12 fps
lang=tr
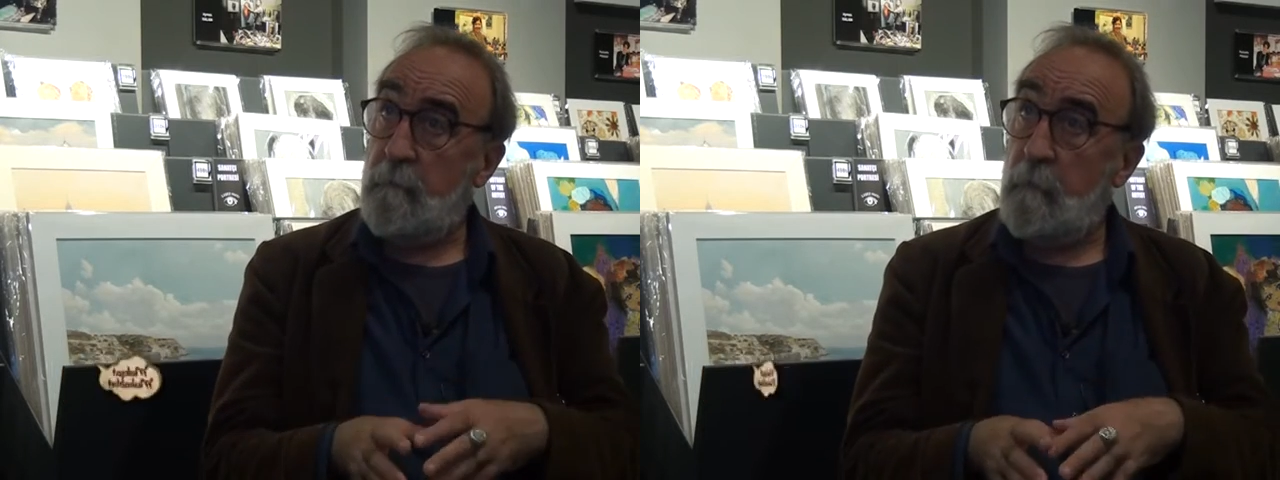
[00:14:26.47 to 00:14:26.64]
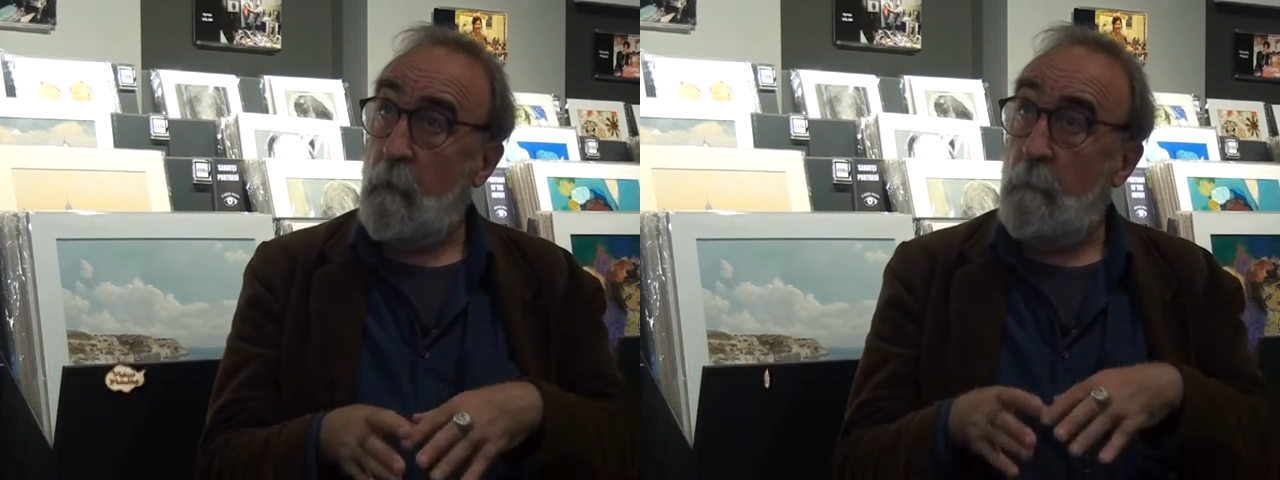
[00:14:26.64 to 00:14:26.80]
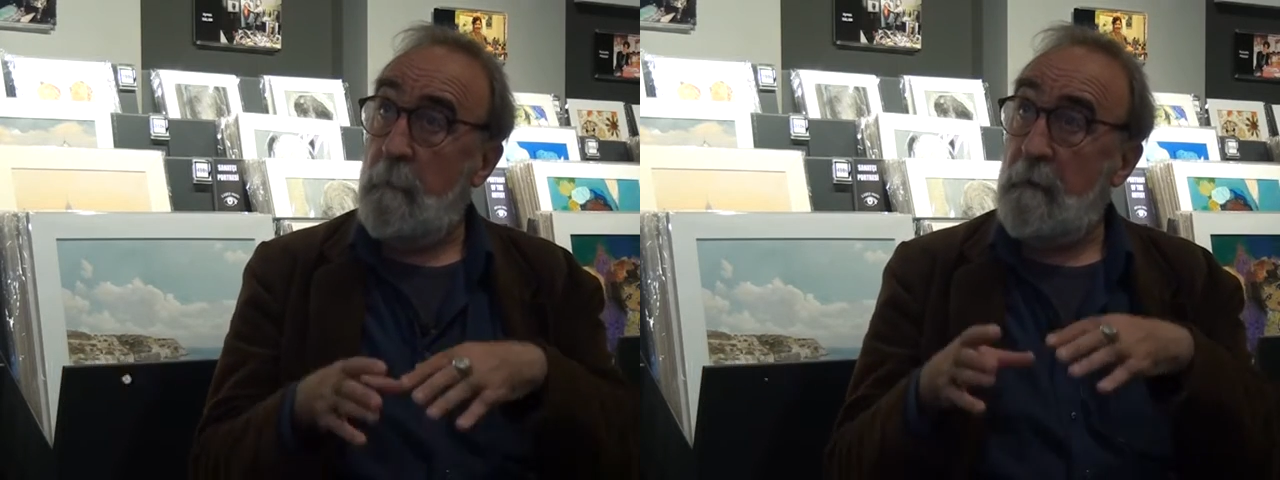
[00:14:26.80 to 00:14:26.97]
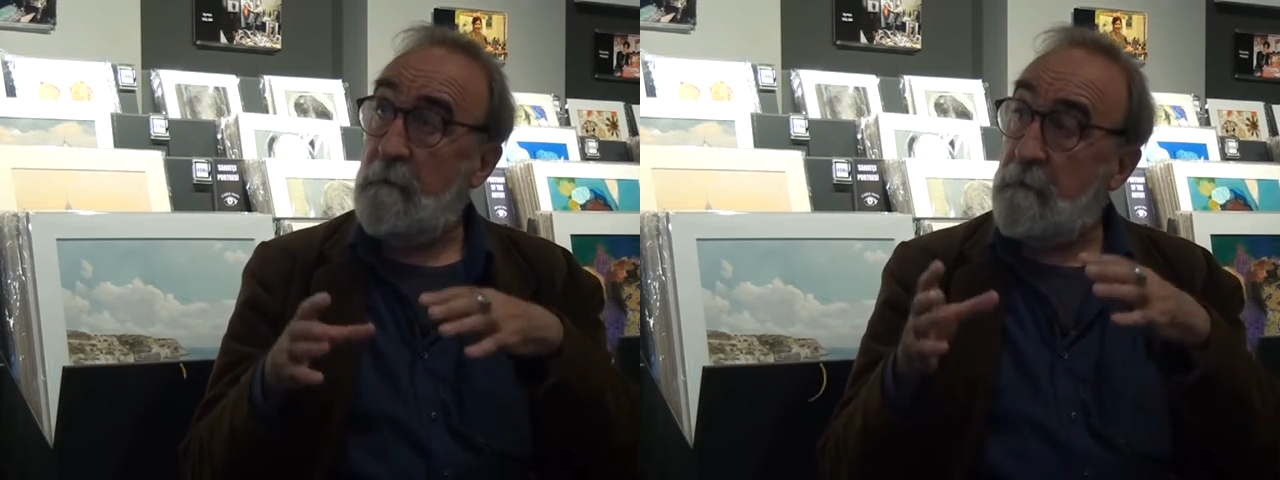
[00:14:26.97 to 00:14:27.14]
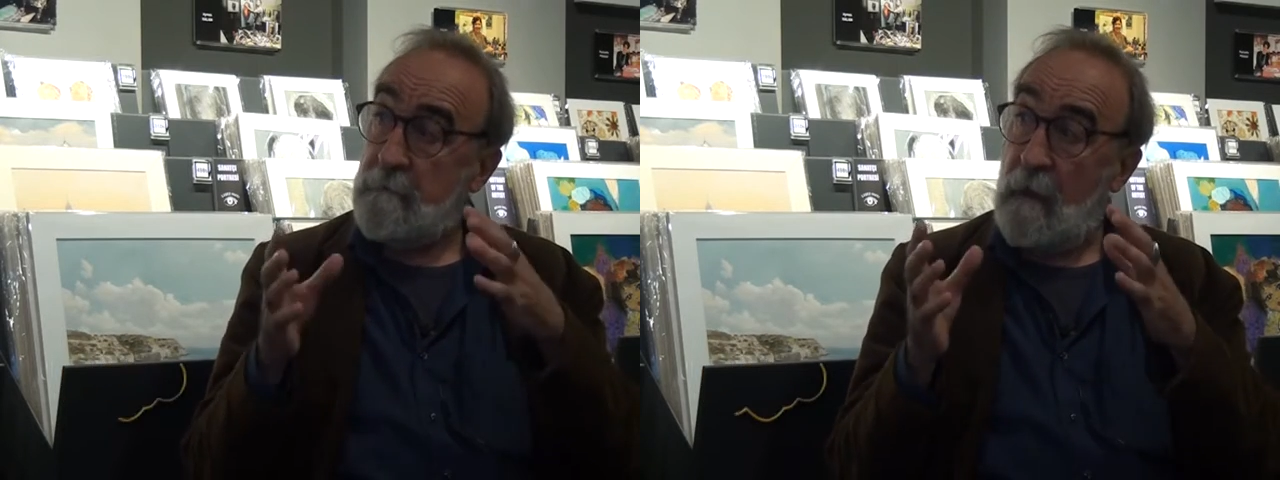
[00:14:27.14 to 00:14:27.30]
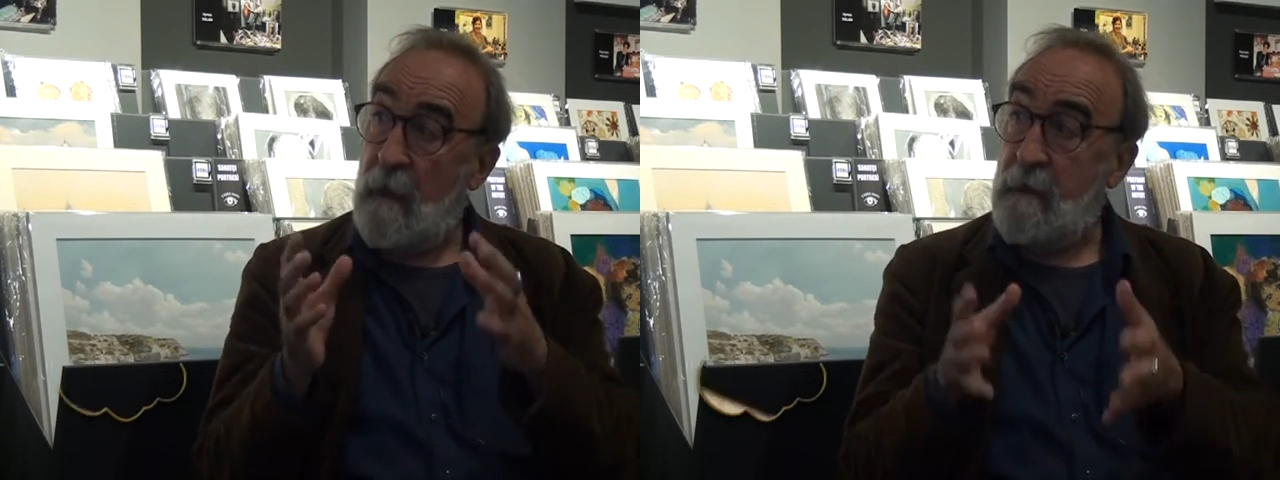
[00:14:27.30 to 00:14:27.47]

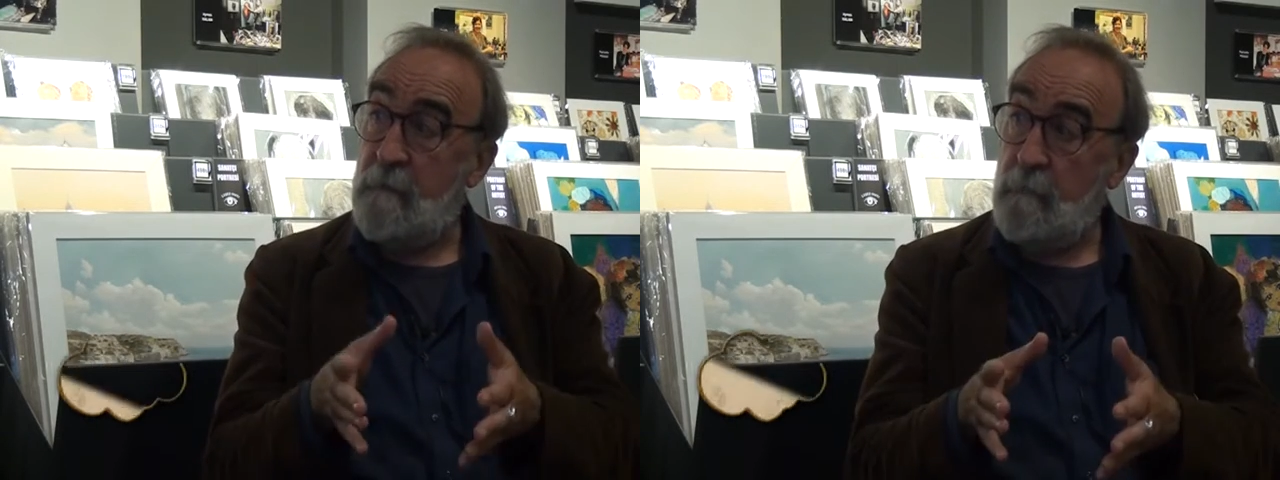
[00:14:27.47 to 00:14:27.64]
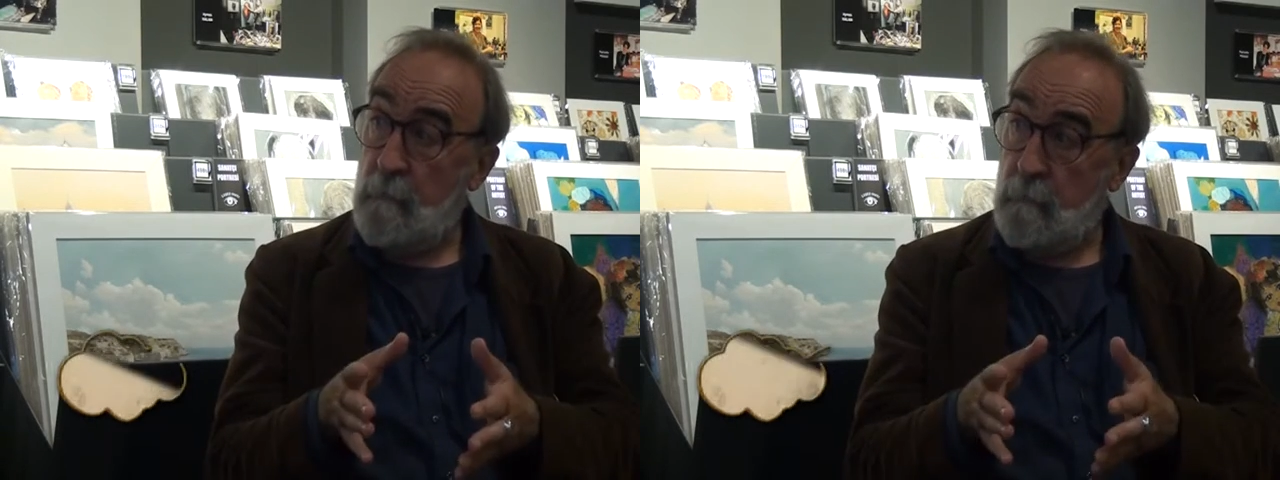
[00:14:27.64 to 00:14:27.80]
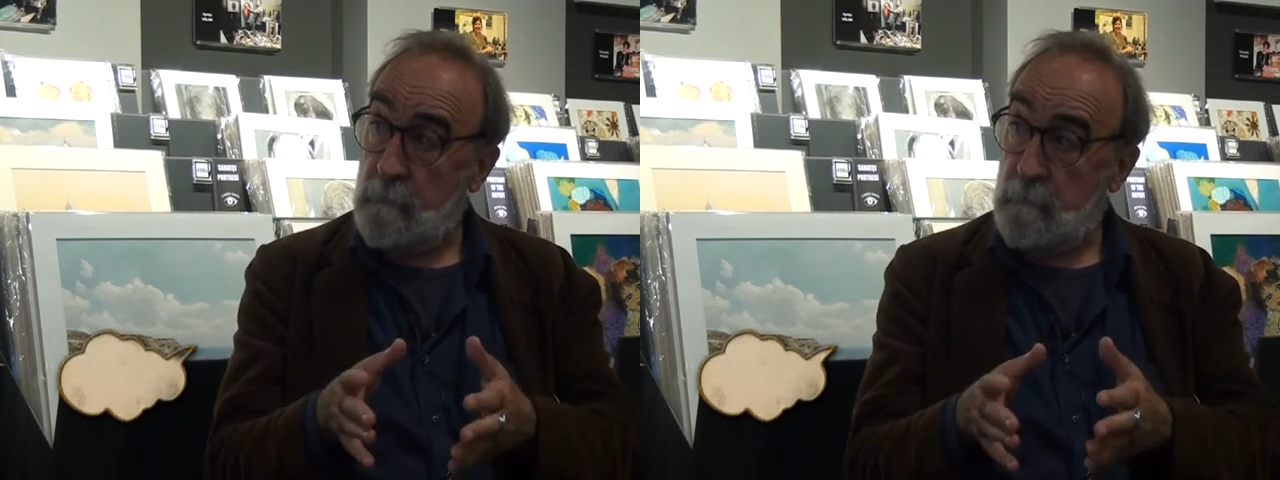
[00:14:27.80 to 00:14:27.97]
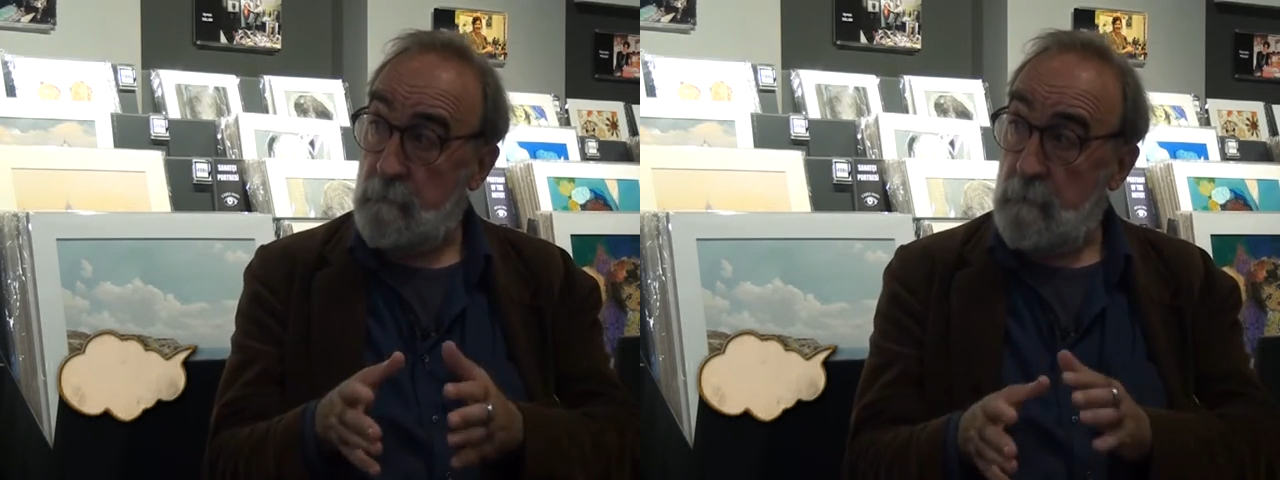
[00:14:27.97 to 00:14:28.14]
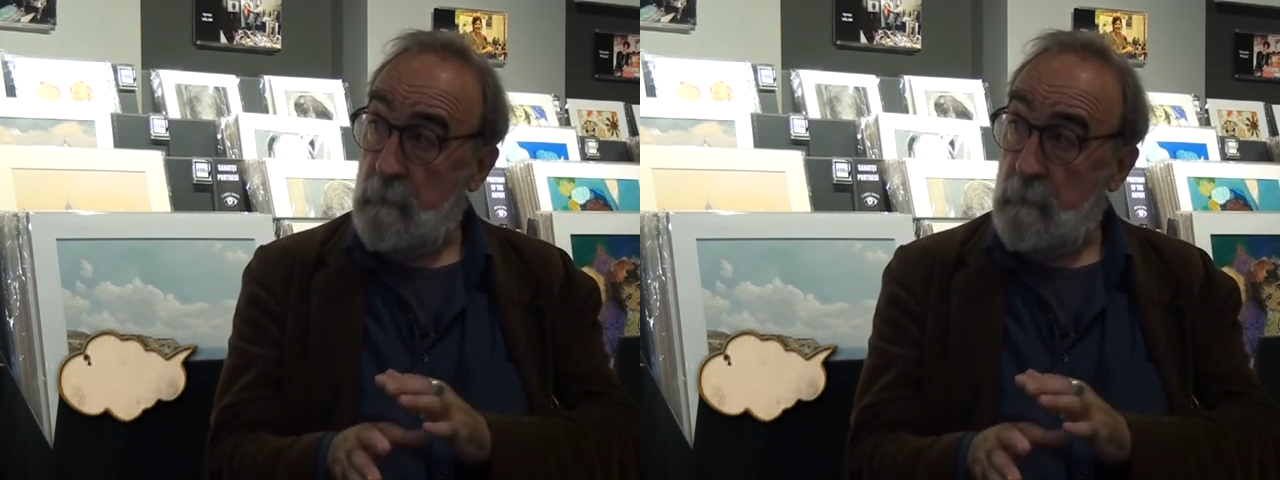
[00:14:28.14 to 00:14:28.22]
Flaubert'leri daha iyi biliyorduk.